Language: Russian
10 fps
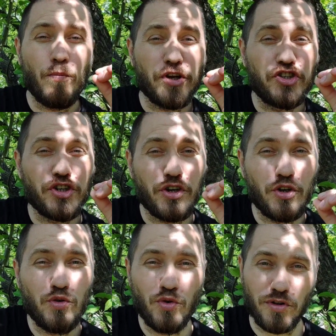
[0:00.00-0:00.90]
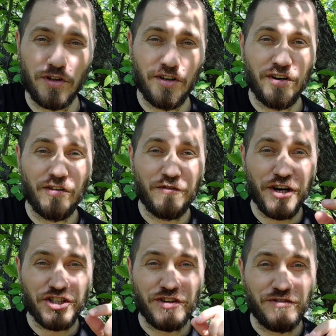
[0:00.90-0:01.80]
подчеркнет
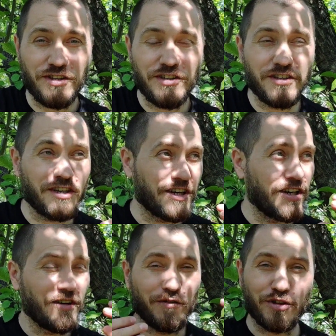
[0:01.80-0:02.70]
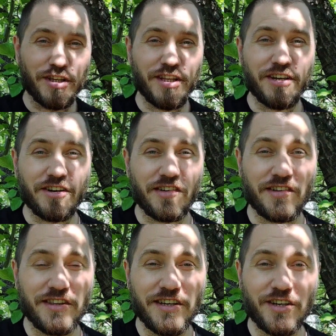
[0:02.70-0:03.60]
ваше видение вот этой
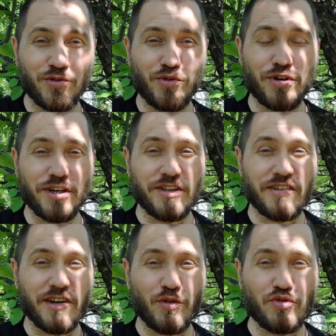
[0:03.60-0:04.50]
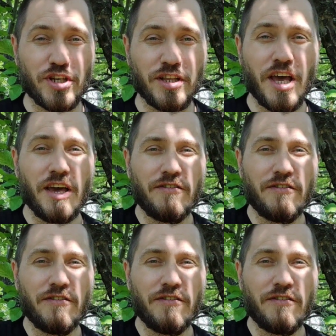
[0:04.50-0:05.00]
красоты, которая нас окружает.